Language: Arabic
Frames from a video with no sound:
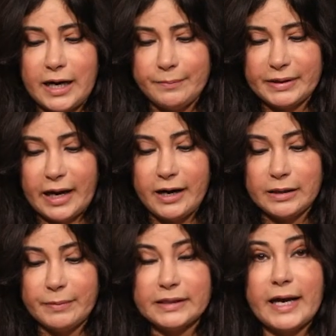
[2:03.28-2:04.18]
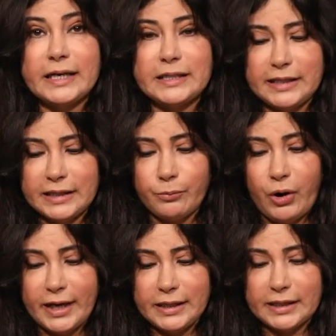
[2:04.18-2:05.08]
عم بتعاني من تعقيدات
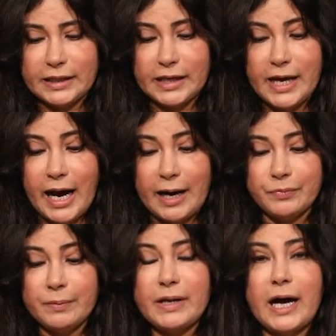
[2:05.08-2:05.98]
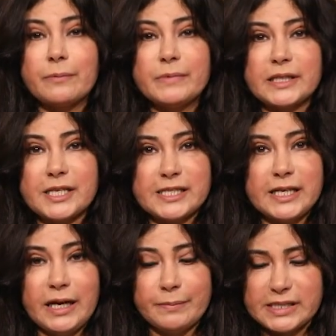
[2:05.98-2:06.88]
معينة عم تمنعك من
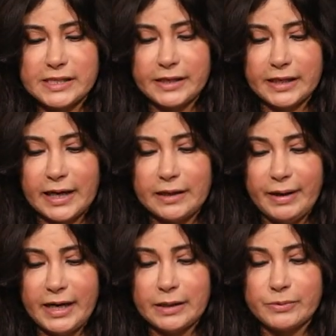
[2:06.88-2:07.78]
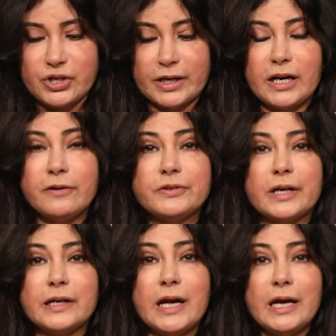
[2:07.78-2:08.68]
تصحيح مسارك المهني بشكل
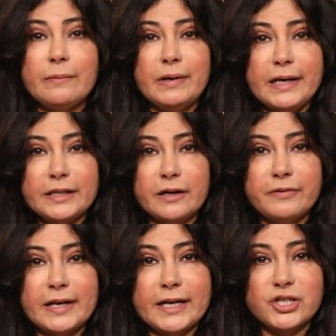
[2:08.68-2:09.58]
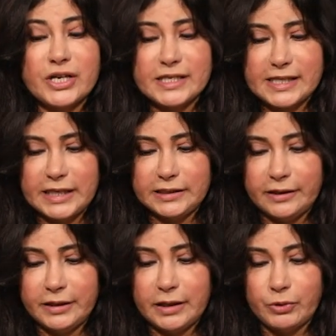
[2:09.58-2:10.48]
أفضل بالإضافة لإنجاز
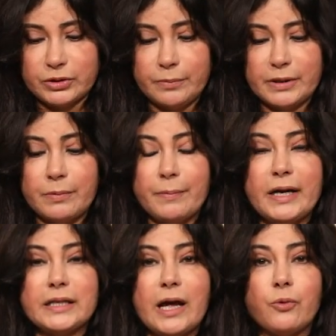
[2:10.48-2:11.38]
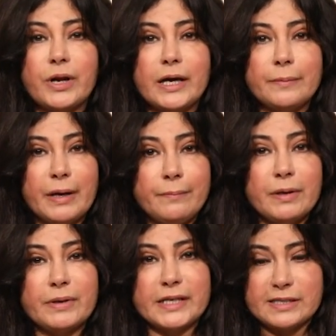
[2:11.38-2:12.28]
إداري افكاري مرتبط ببعض الاوراق المهمه
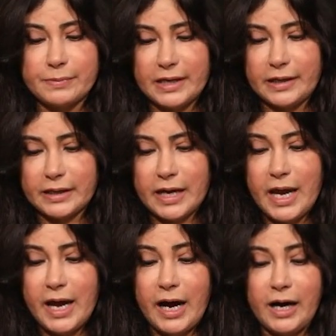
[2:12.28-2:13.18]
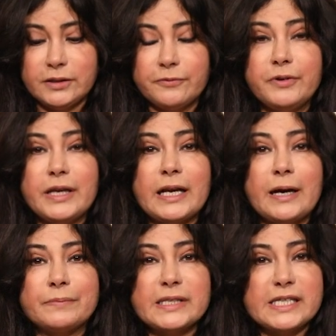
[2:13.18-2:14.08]
بالنسبه لك عاطفيا
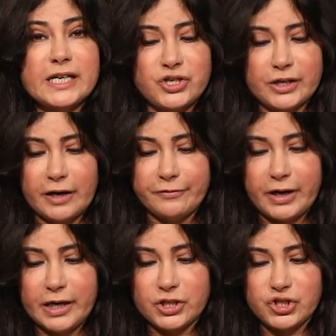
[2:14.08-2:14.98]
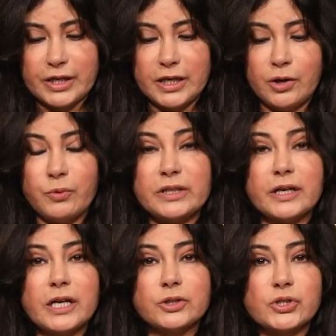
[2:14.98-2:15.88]
عم تزعجك افكار الشريك
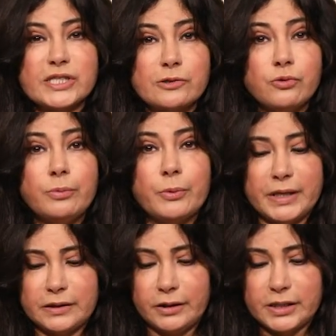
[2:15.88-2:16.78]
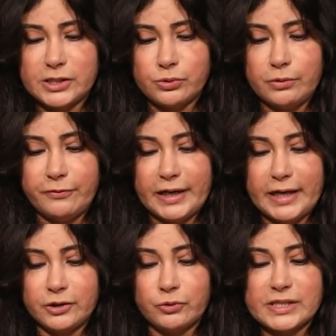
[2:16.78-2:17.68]
وطريقه اسلوبه باداره ظروف
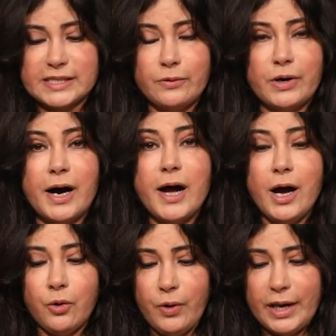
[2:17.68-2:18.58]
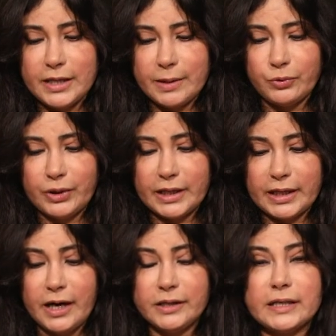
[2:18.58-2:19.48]
علاقتكم سوا ولا يبدو
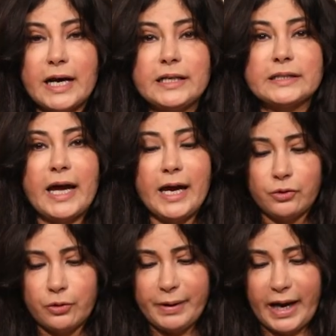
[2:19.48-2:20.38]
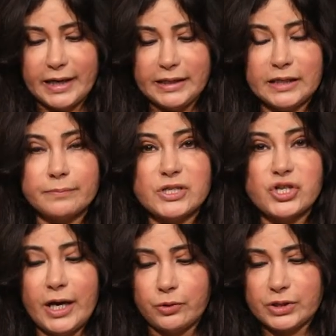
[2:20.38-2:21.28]
انك قادر على التحكم بعقليه
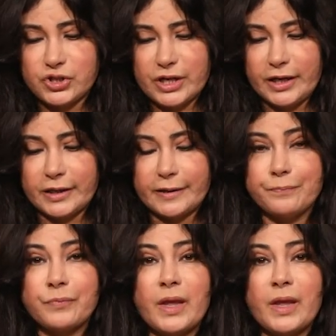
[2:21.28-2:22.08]
مشاعره تجاهك